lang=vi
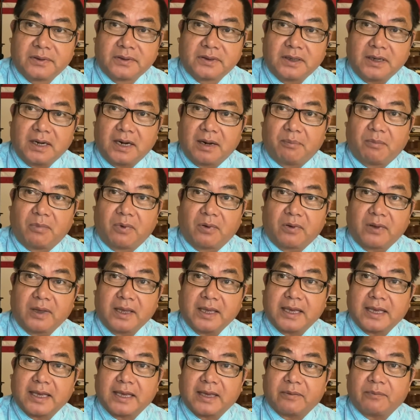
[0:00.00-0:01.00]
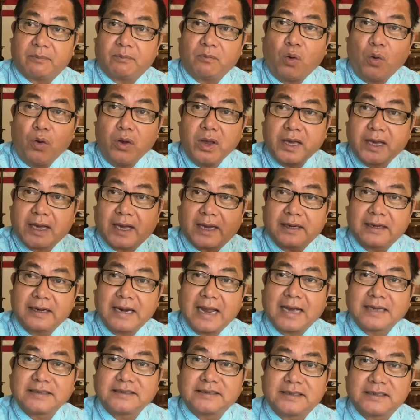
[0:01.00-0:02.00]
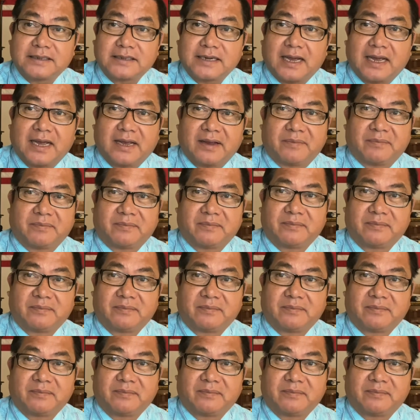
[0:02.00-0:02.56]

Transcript: tức là một cái bối cảnh đang diễn ra